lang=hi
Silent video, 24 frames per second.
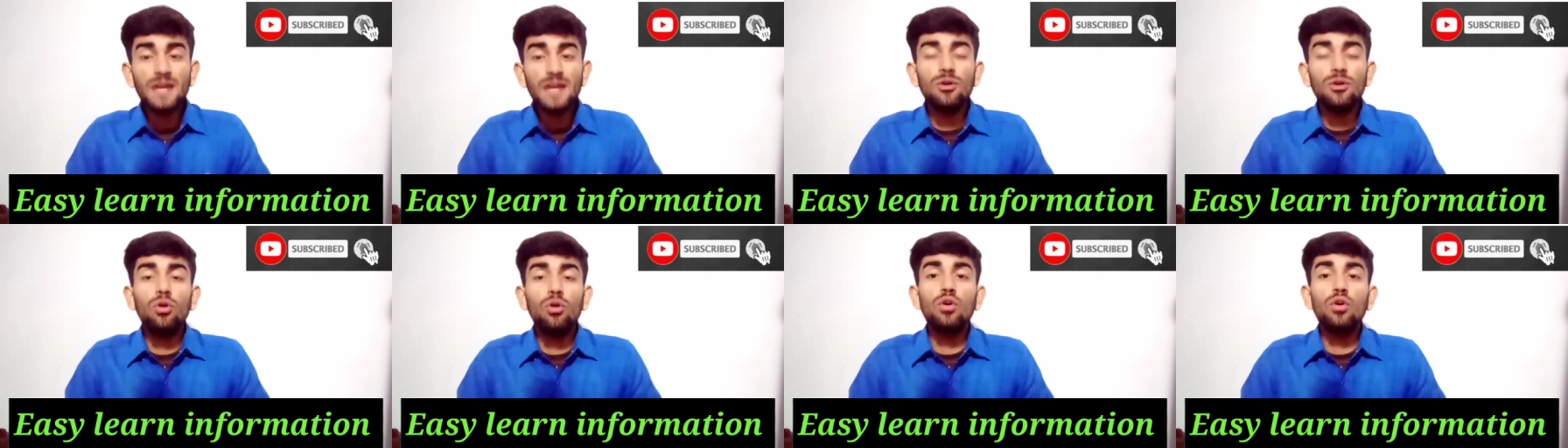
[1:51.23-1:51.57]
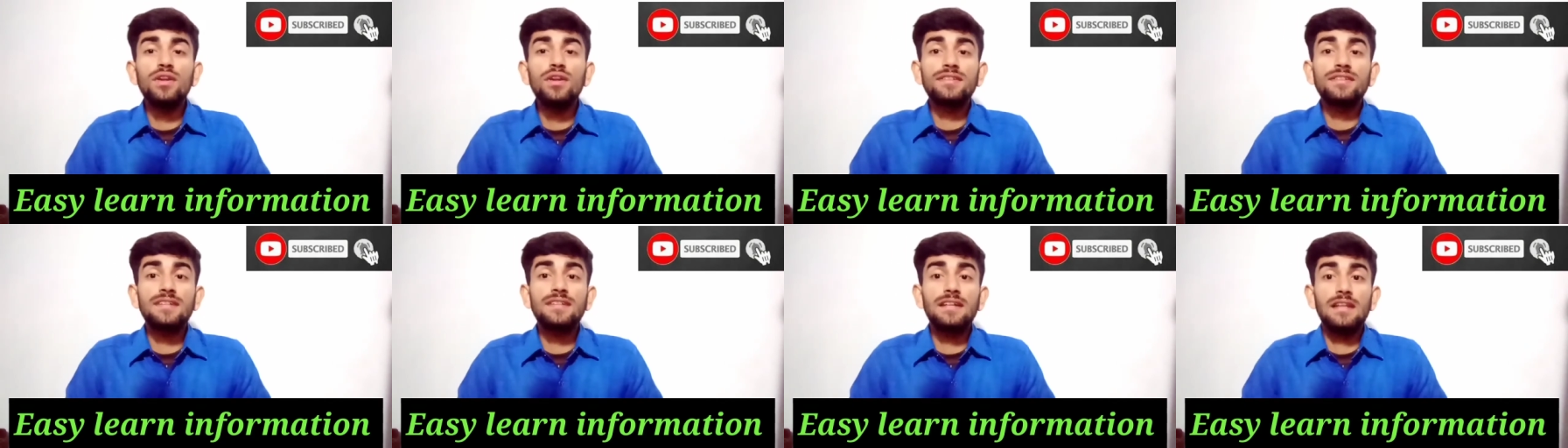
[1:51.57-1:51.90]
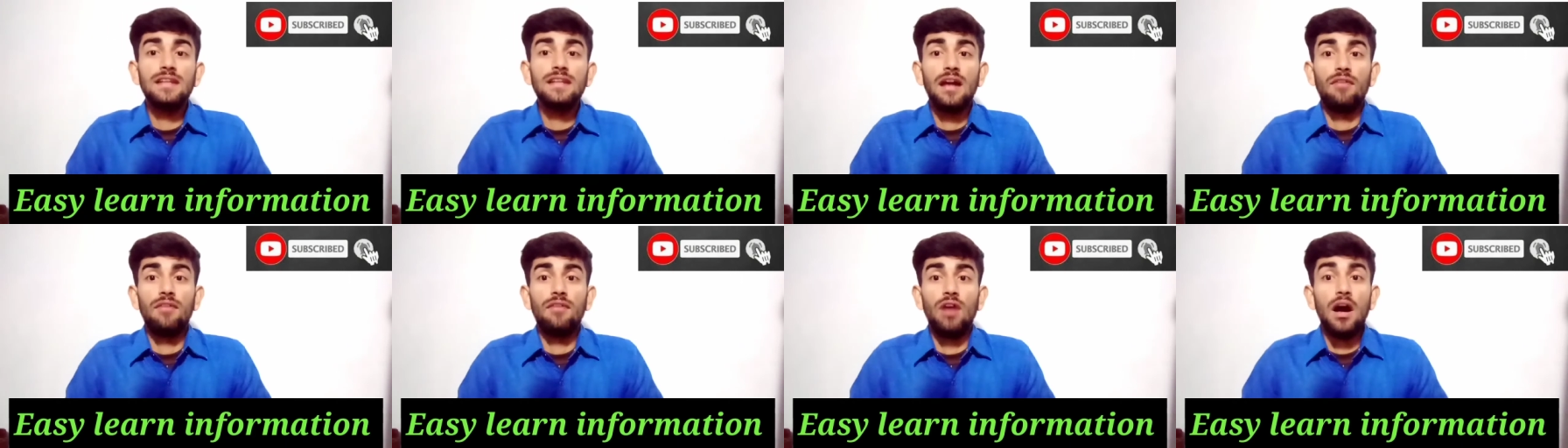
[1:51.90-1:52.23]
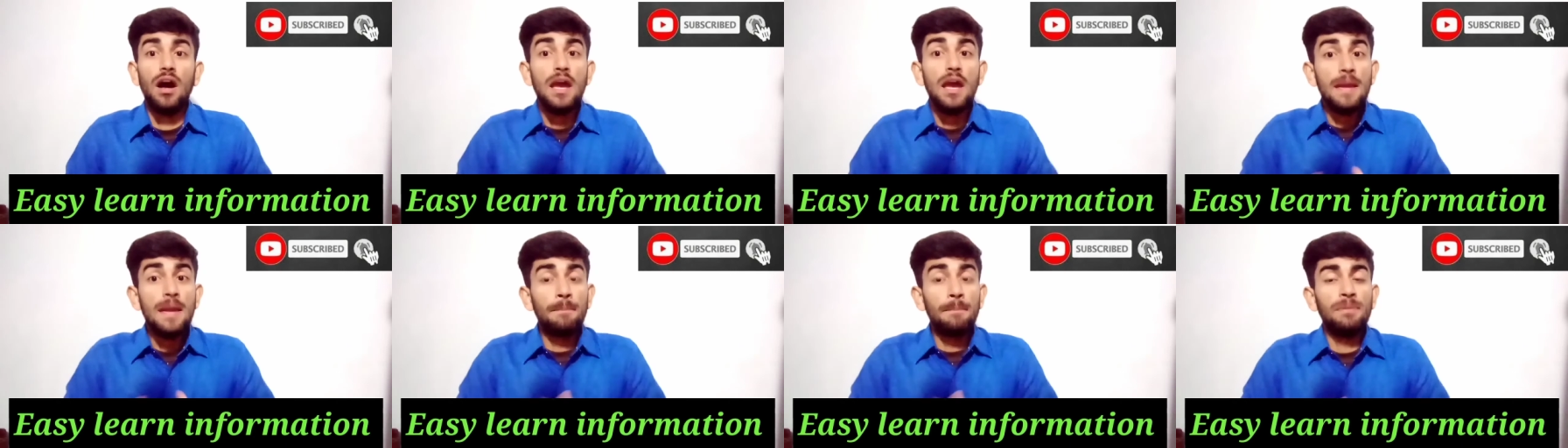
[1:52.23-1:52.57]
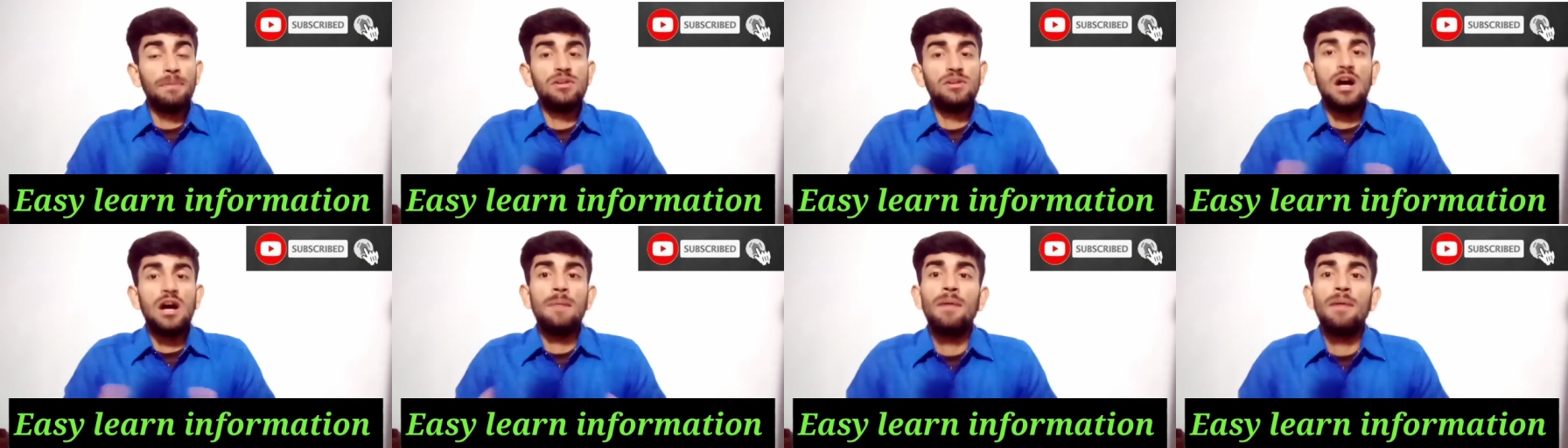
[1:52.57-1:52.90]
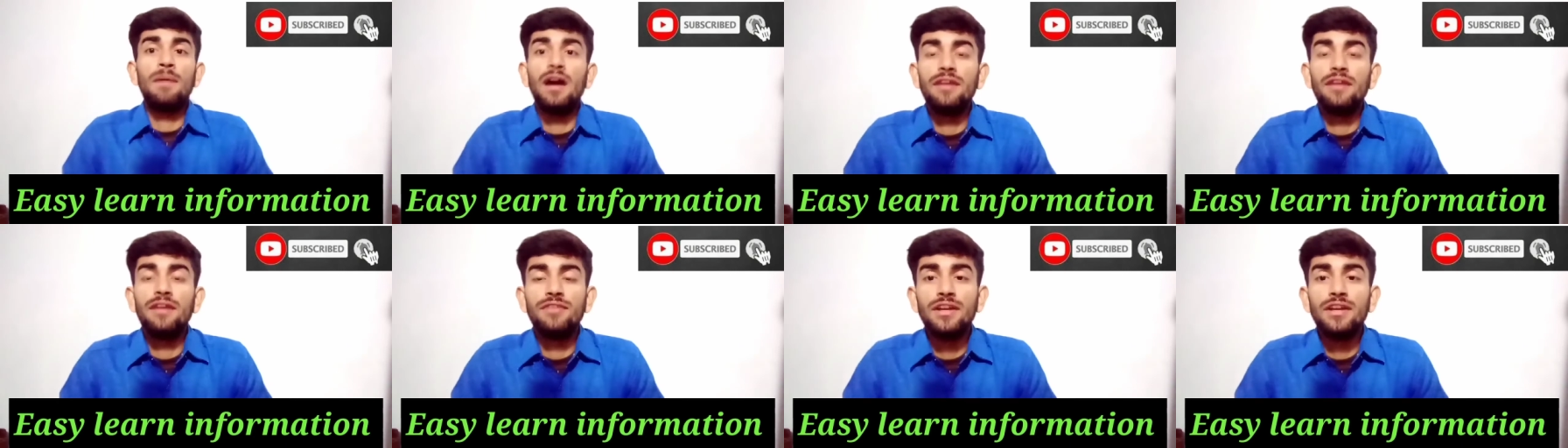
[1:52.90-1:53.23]
और इसके अलावा पंजाब
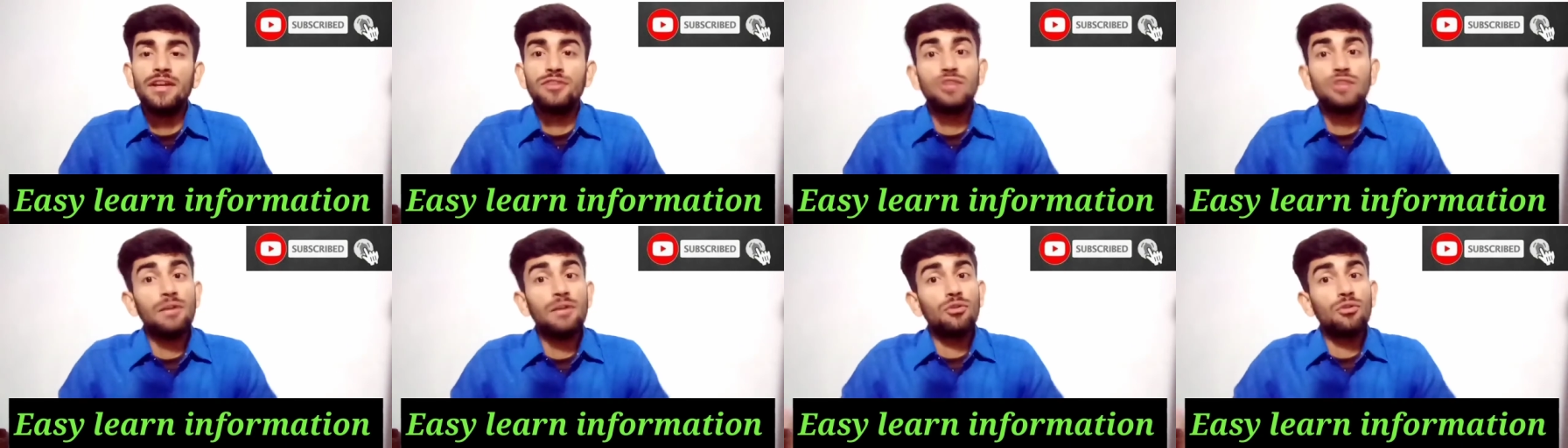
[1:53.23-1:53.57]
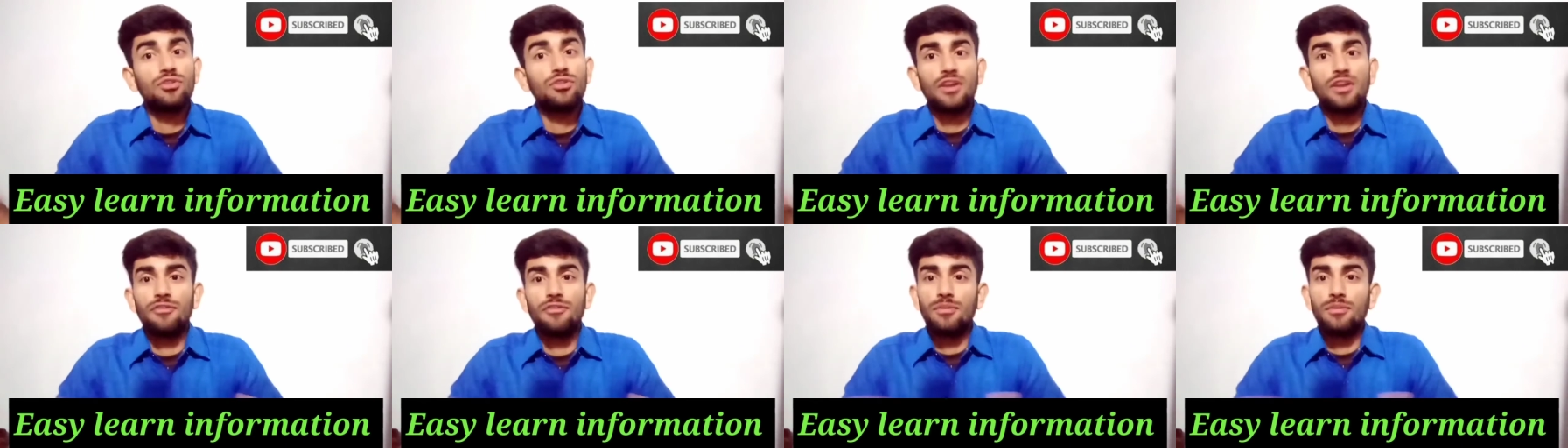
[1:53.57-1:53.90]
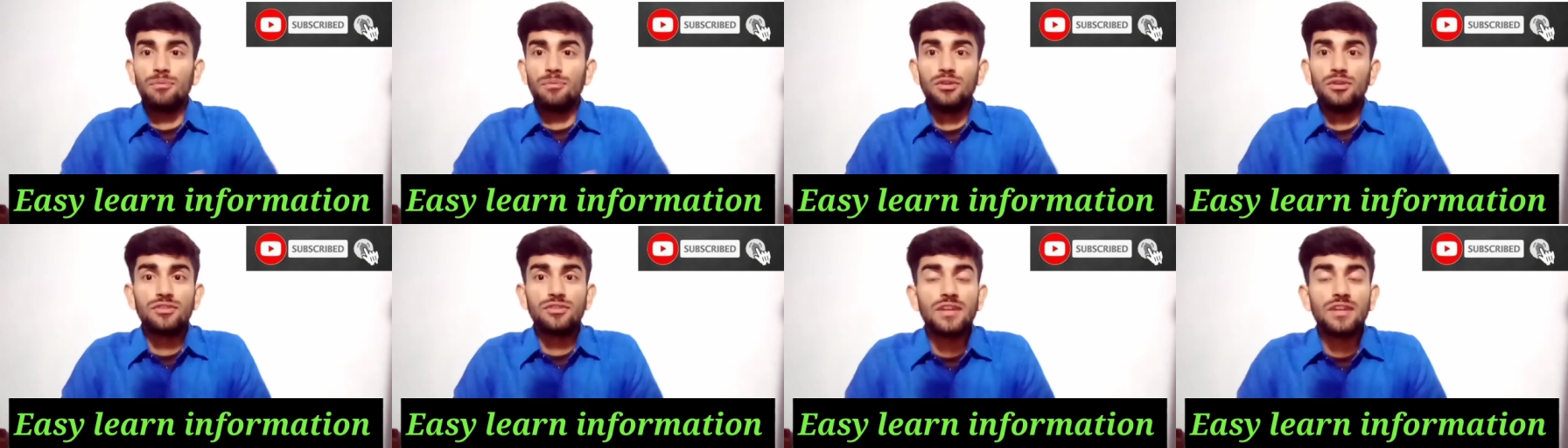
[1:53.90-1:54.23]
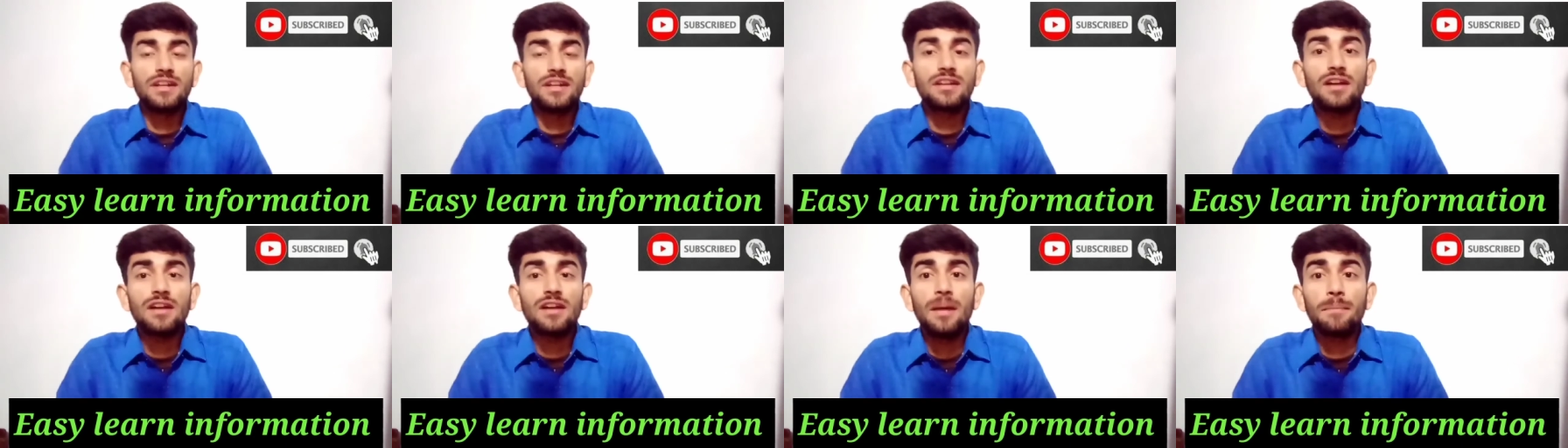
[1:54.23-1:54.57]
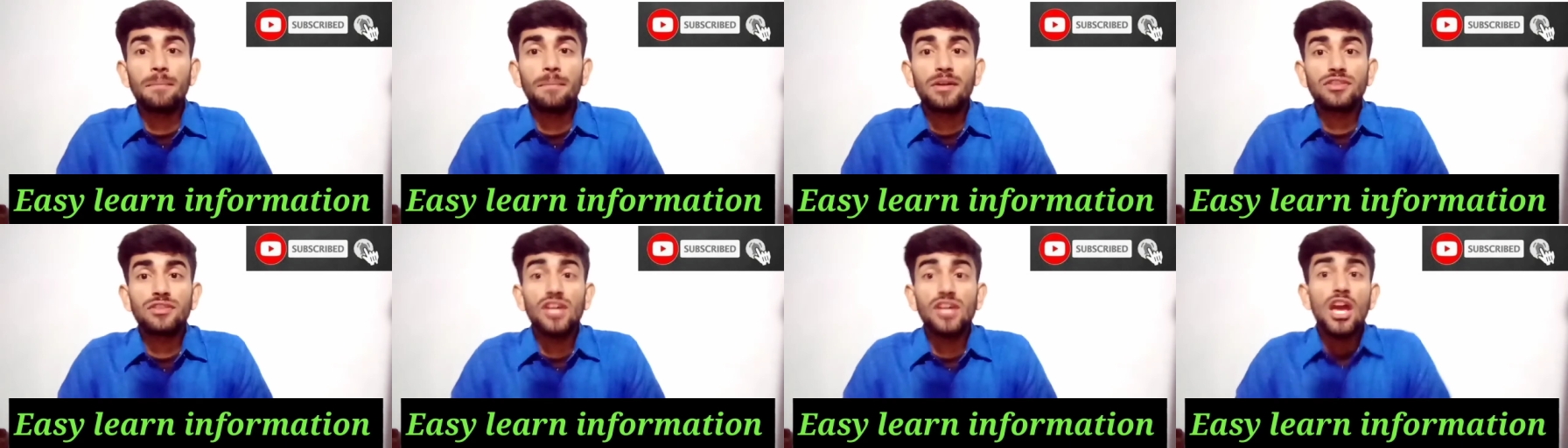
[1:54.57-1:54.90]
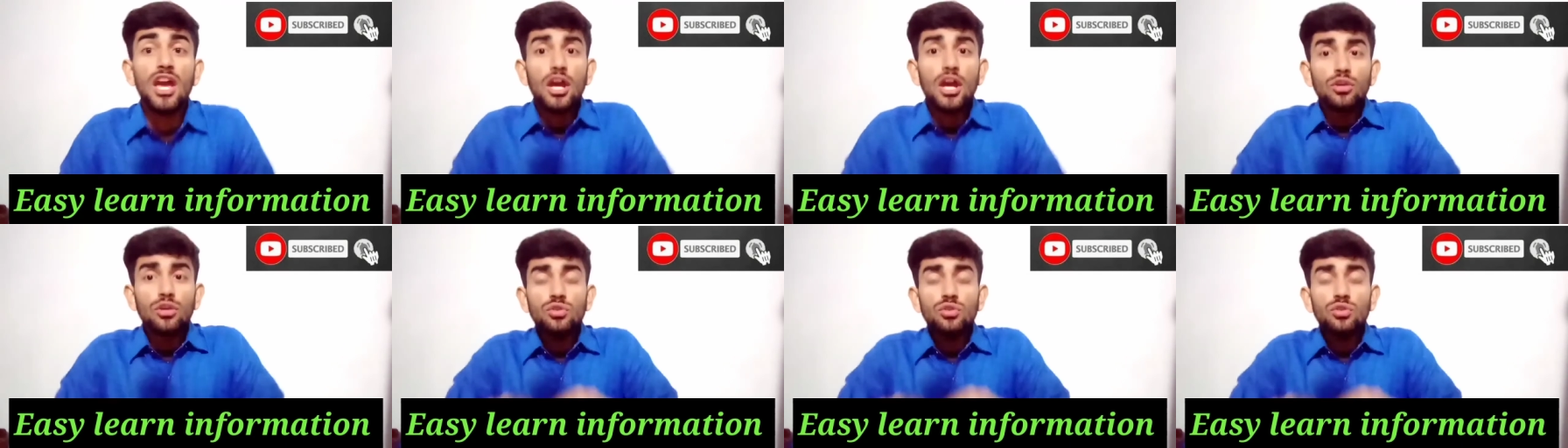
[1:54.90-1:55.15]
हाईवे जो है वो ट्रैफिक पुलिस के अंडर काम करती है